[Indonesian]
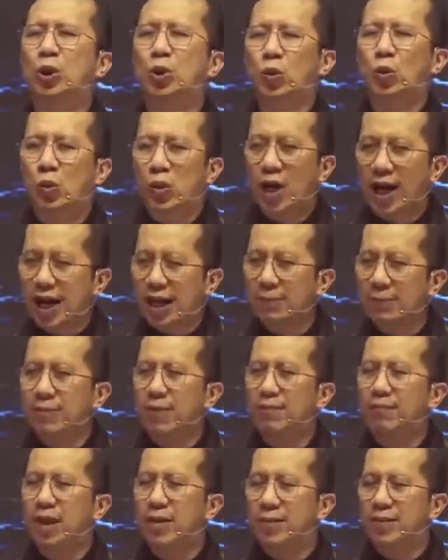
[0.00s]
Tuhan
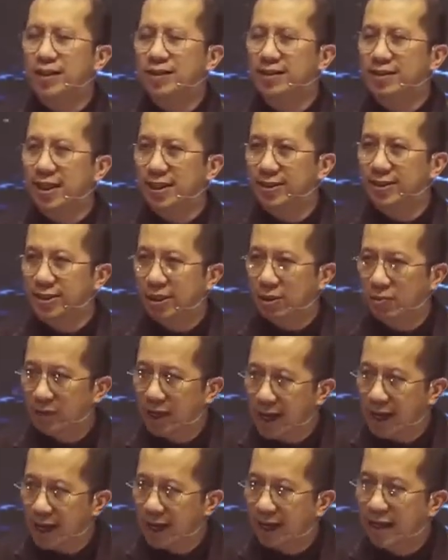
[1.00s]
membebaskan
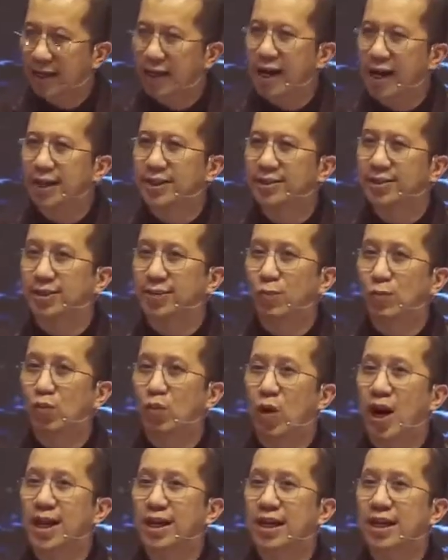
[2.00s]
saudara dari
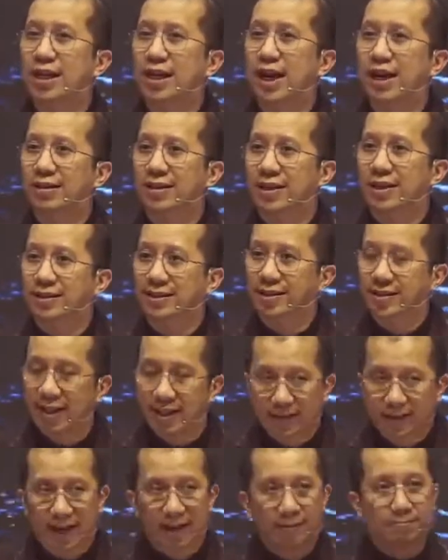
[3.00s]
semua ikatan
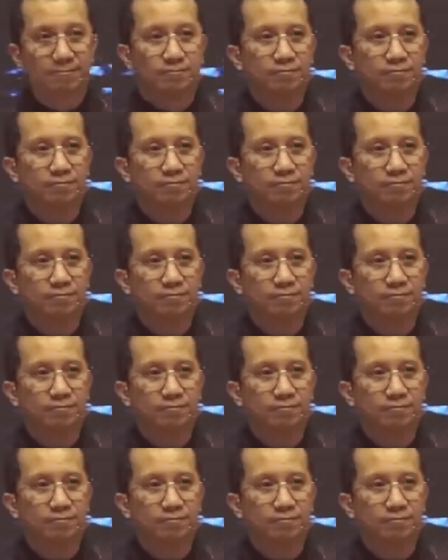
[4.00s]
setan.